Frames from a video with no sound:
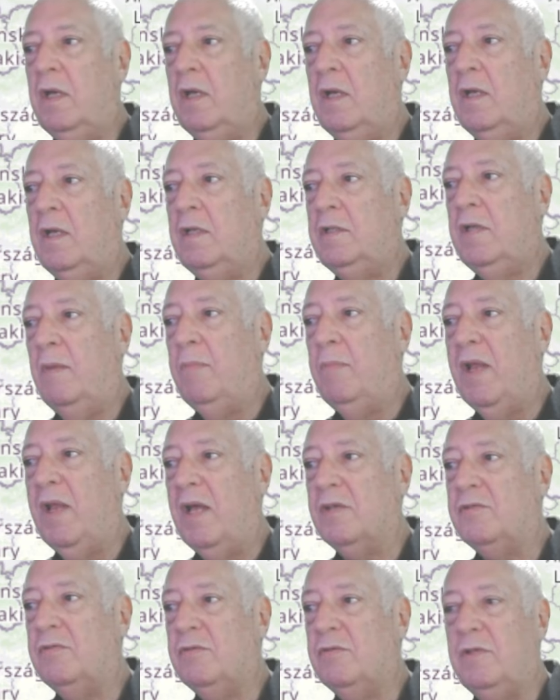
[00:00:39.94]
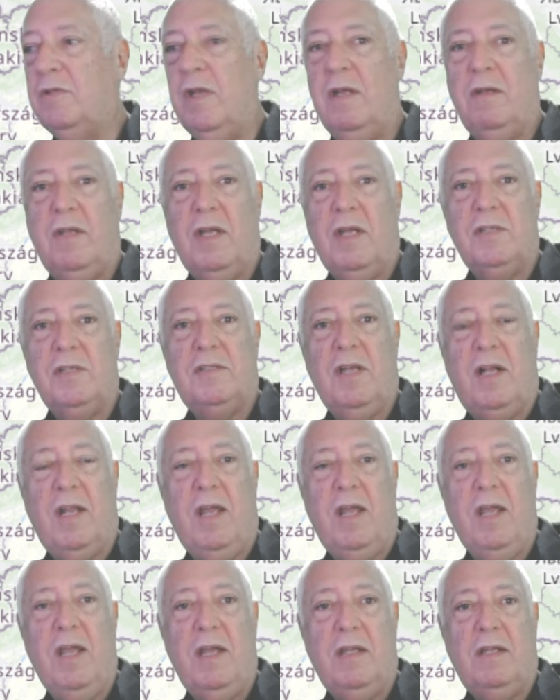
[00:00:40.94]
de abraços, né?
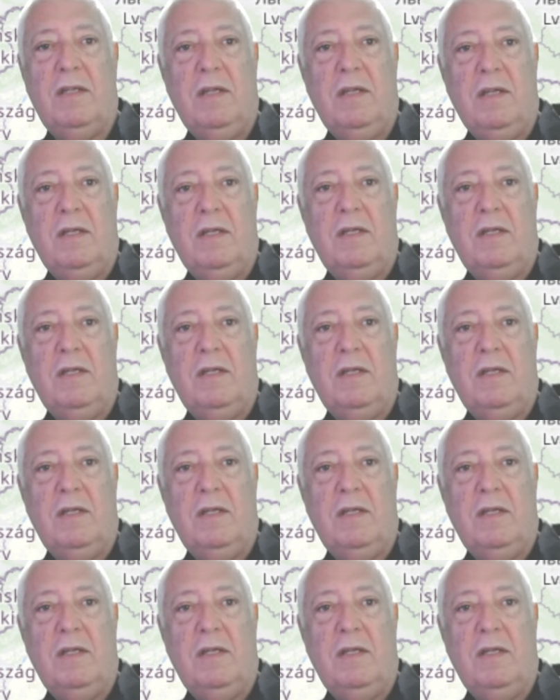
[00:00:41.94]
Nazaré